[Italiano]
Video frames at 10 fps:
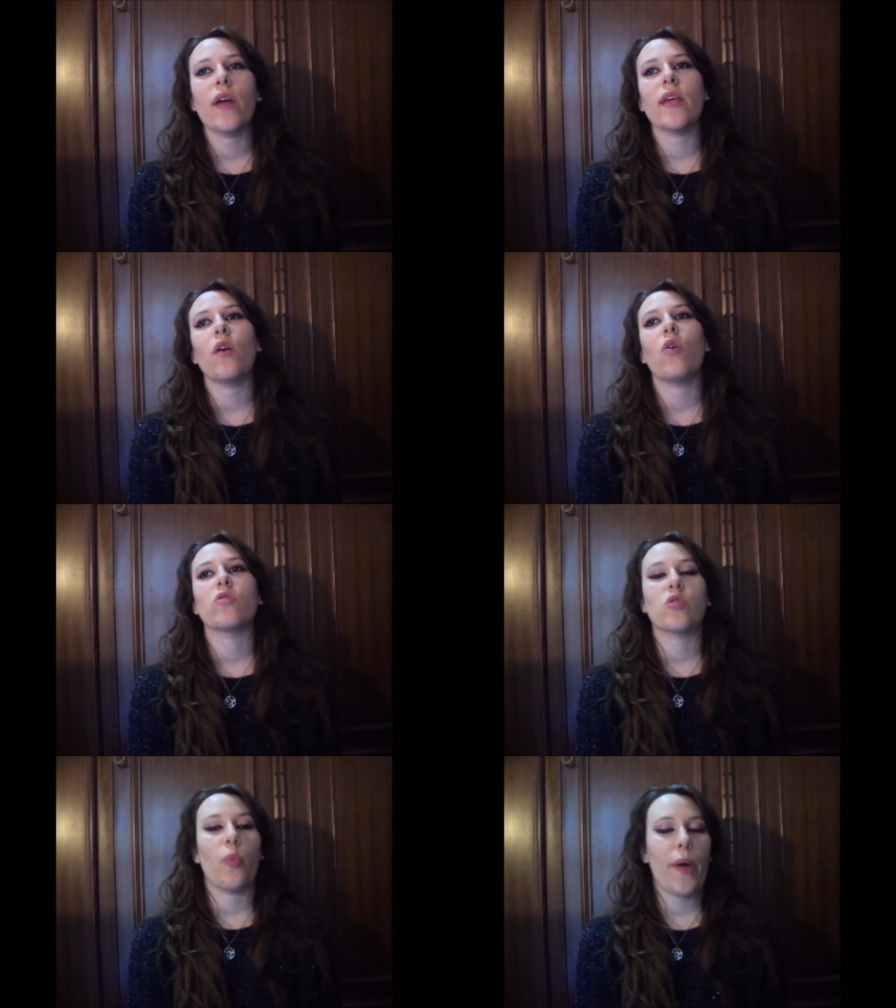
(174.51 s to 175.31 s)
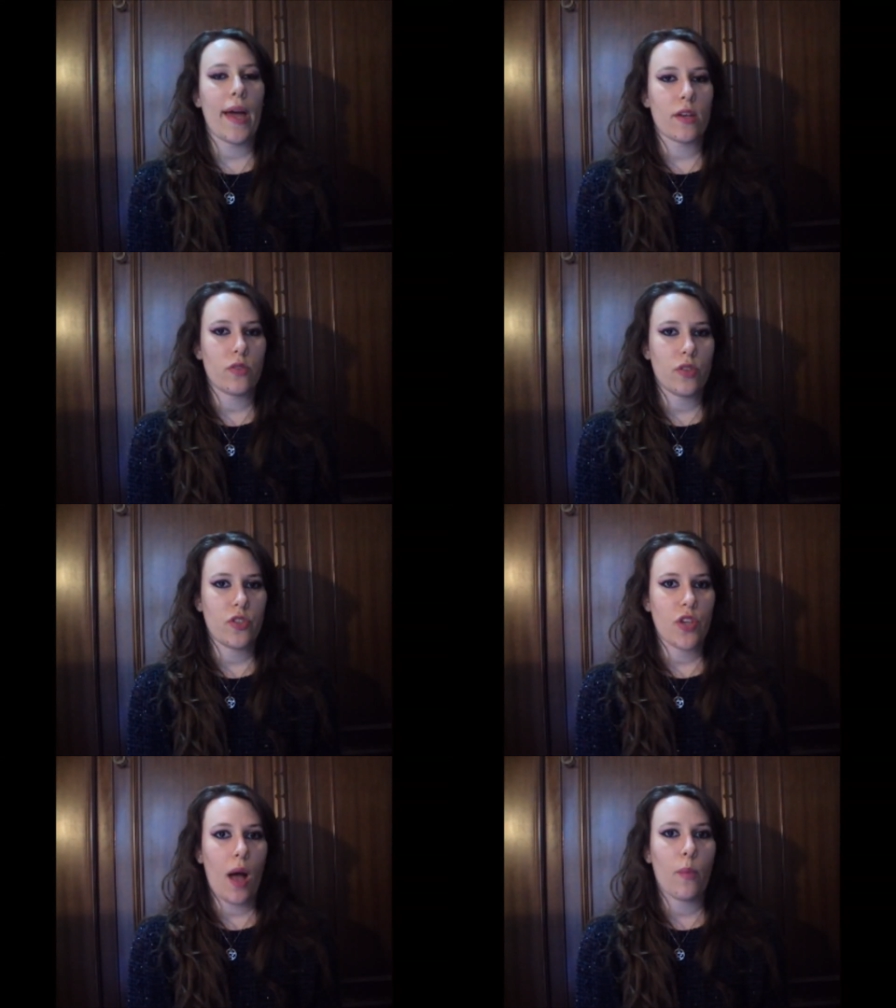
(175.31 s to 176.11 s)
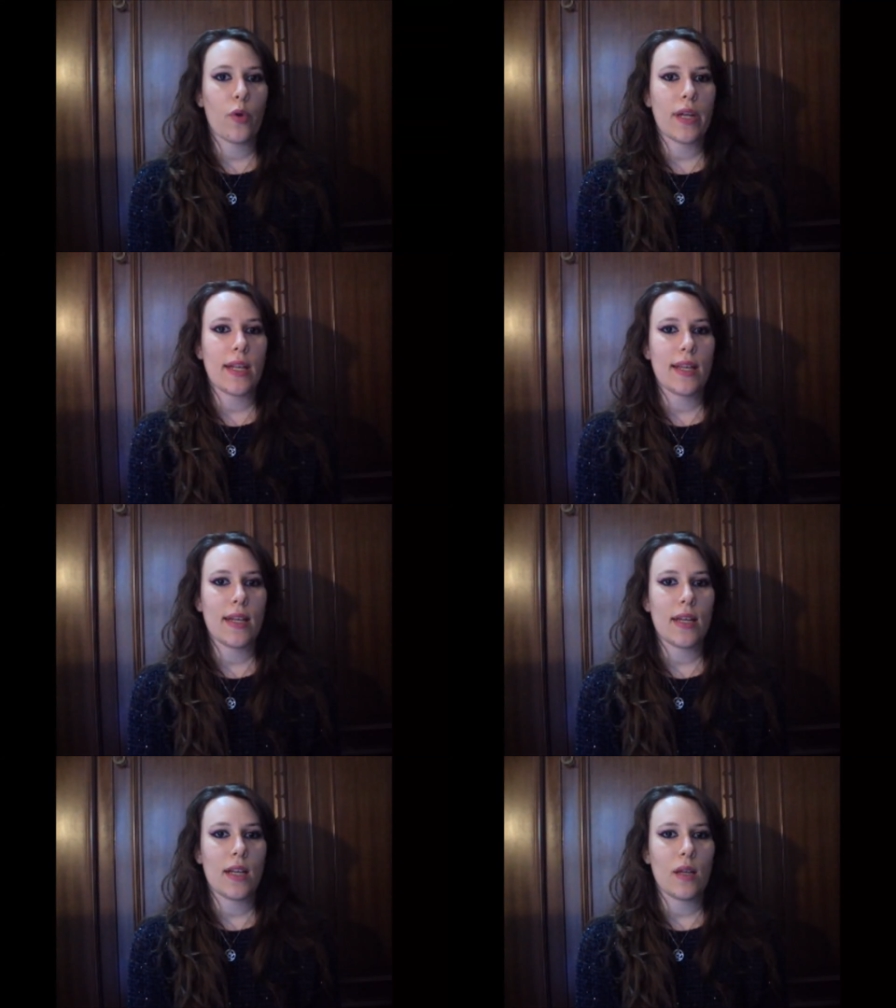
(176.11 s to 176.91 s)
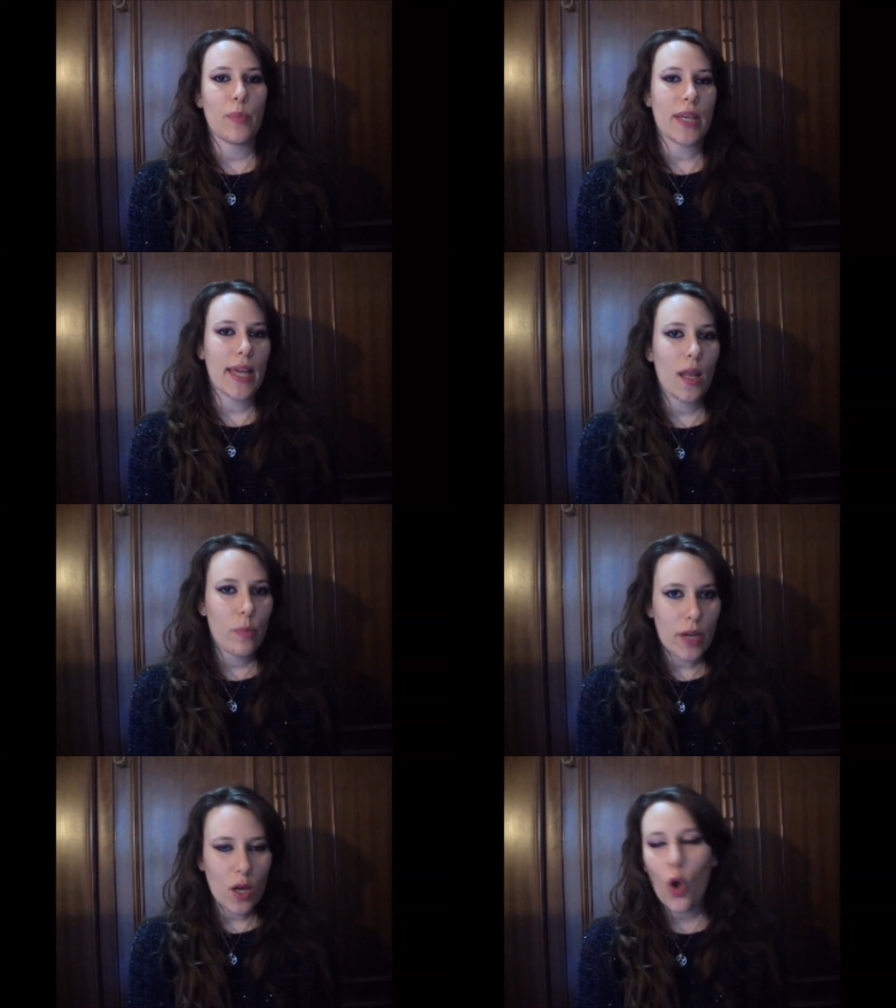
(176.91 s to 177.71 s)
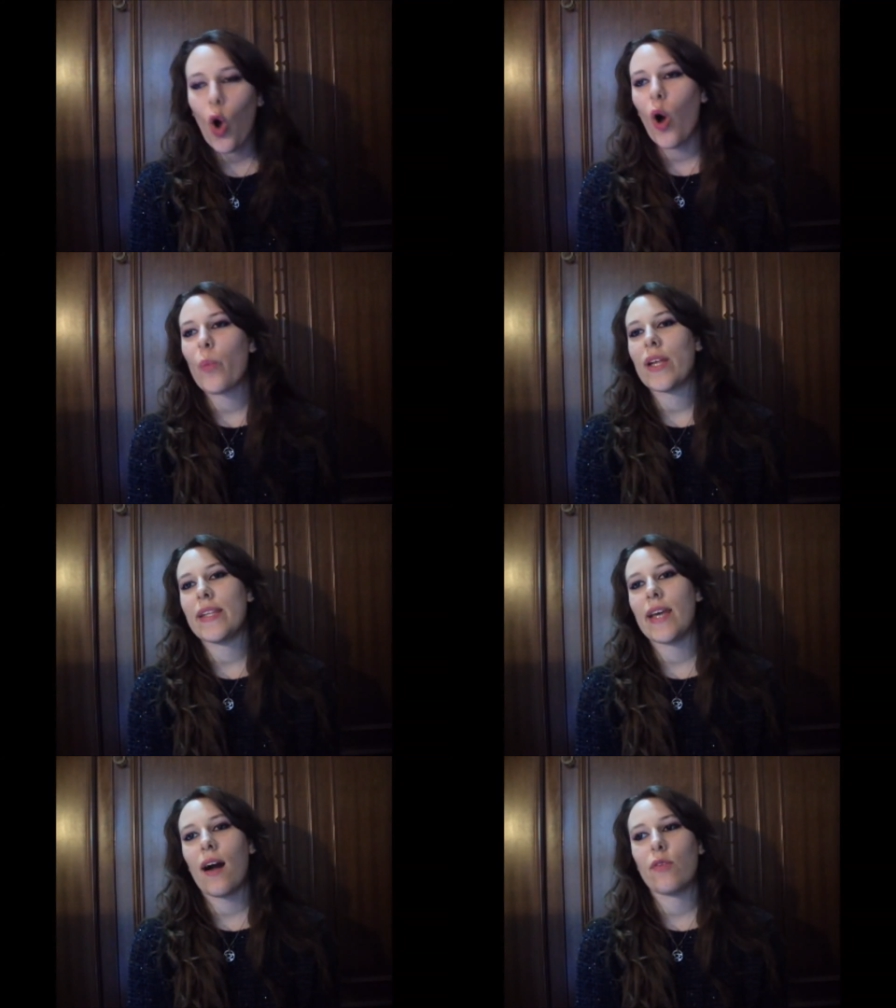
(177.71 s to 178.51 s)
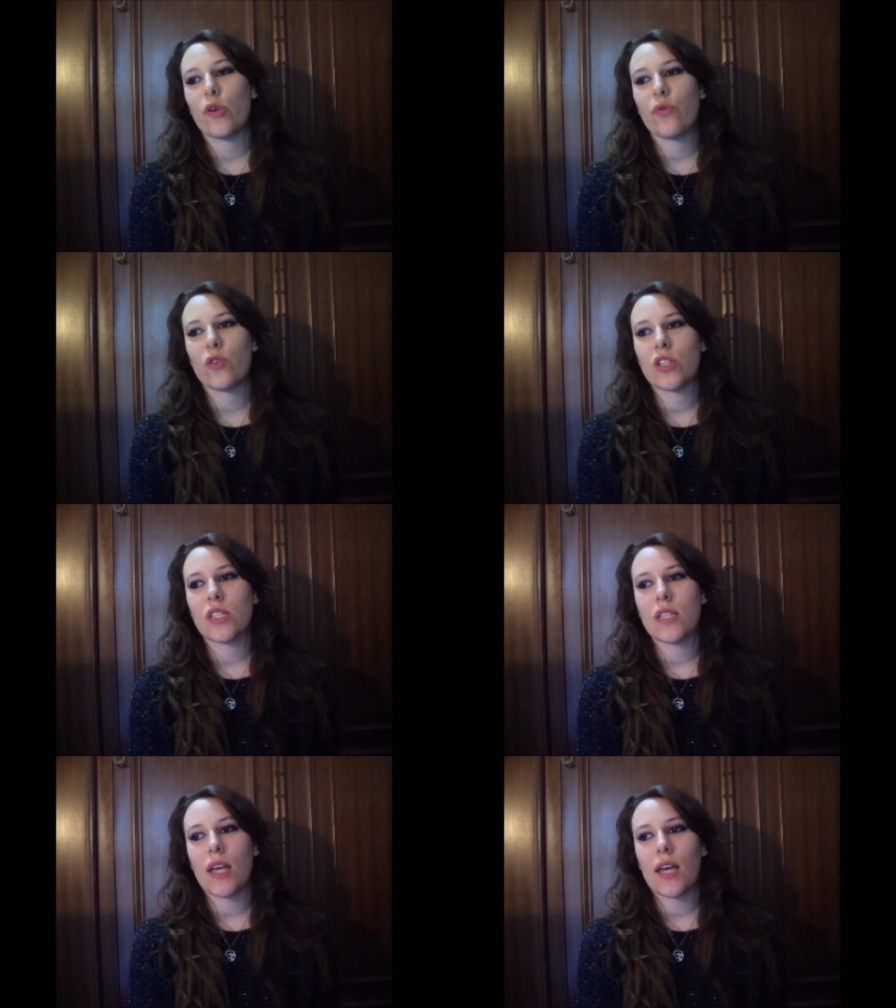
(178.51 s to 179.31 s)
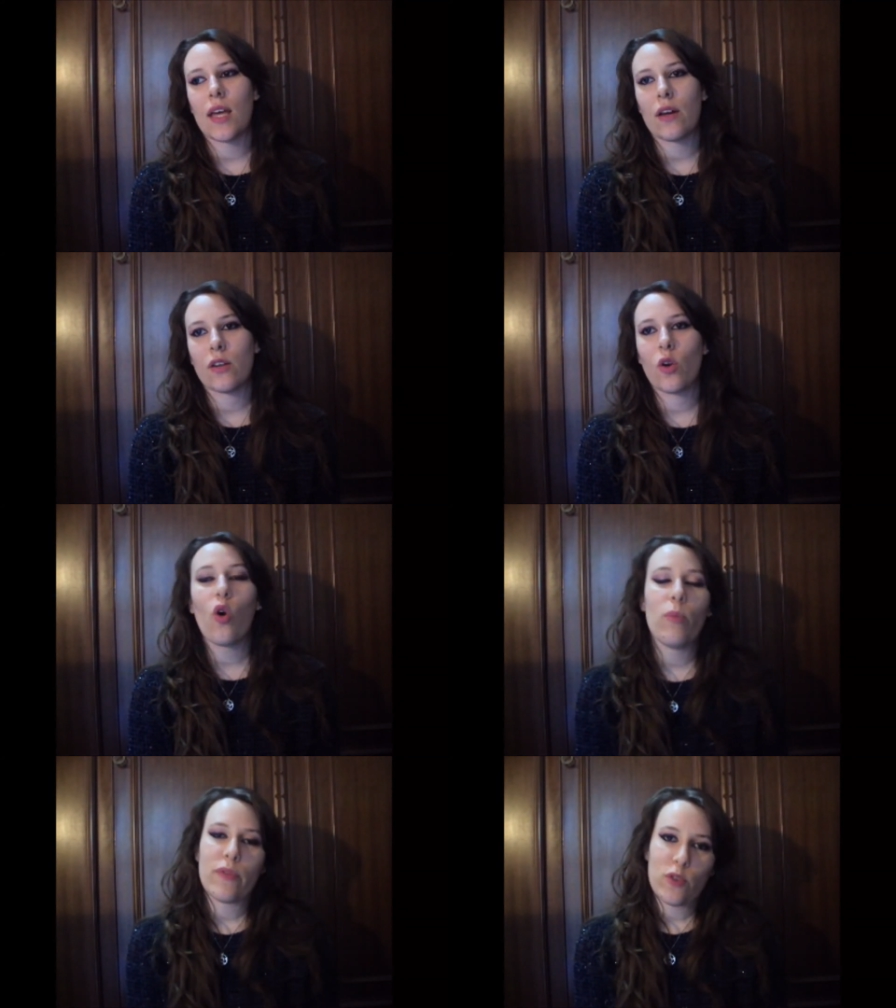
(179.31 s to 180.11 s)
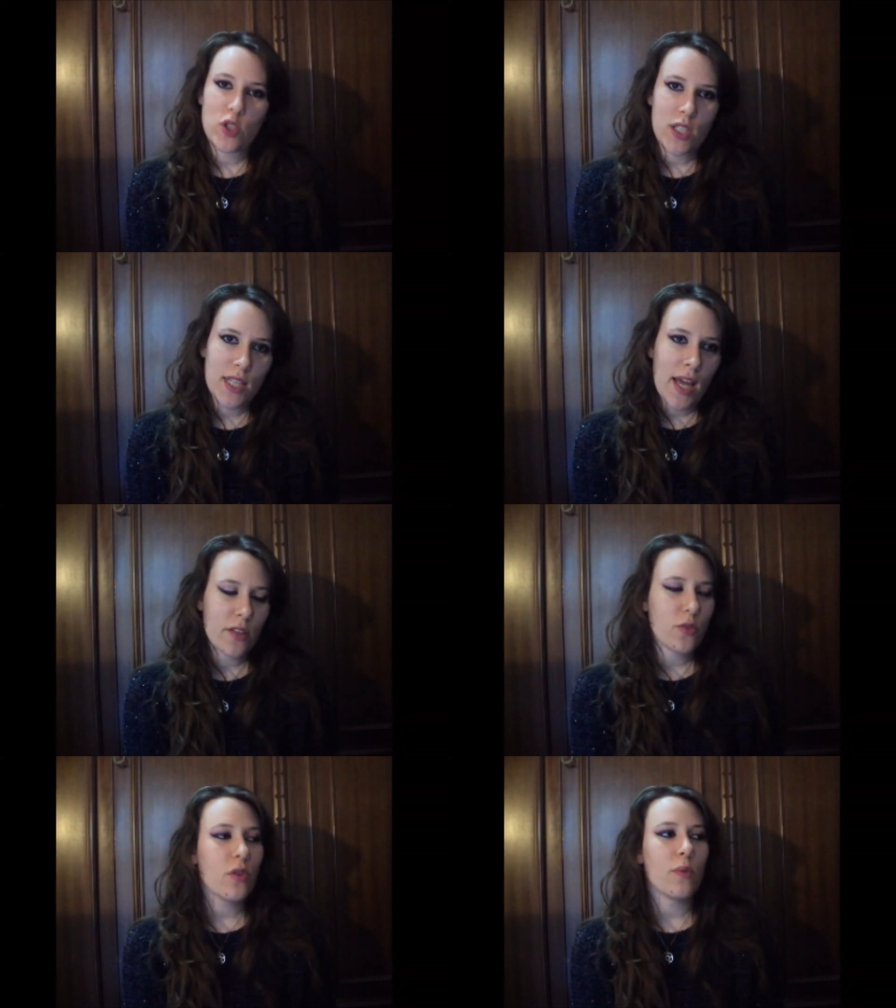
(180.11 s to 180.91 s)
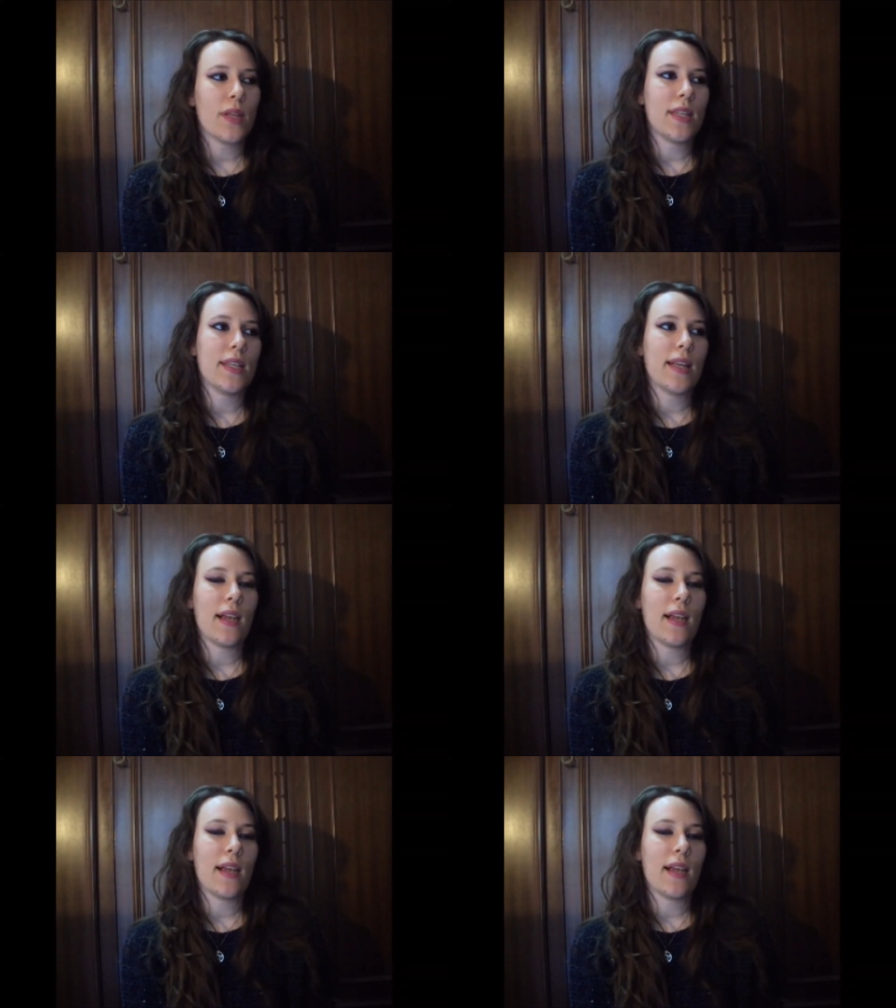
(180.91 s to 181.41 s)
poi ho scoperto, diciamo, il perché e per come il diavolo fosse, come fosse nato, quindi